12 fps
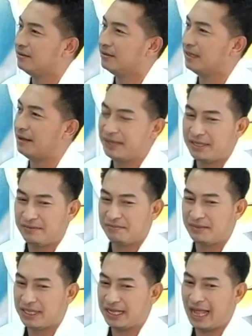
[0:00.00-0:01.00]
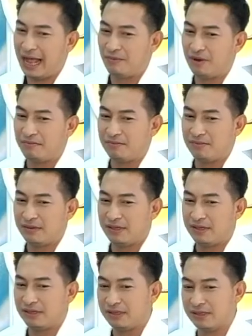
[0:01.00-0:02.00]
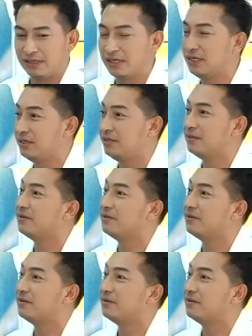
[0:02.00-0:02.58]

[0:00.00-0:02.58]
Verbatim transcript: แต่ไม่ไม่ได้ถามว่า แต่ว่าเขาต้อง